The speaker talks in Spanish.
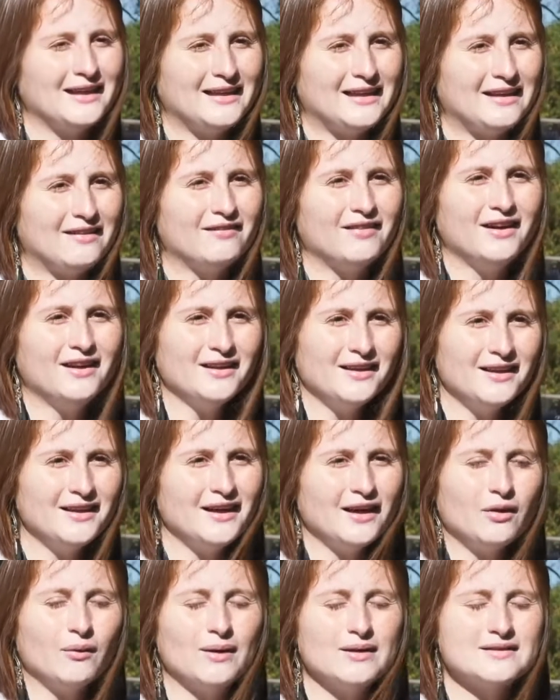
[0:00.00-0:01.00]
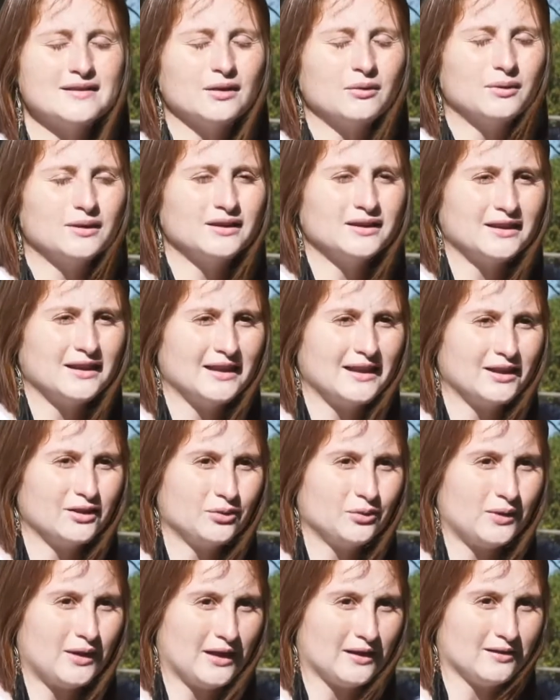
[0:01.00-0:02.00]
del nivel en el cual se encuentre el
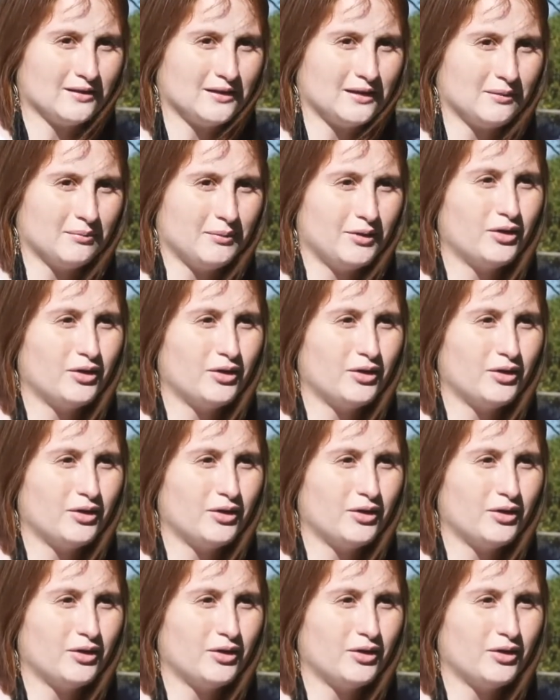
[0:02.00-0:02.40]
estudiante.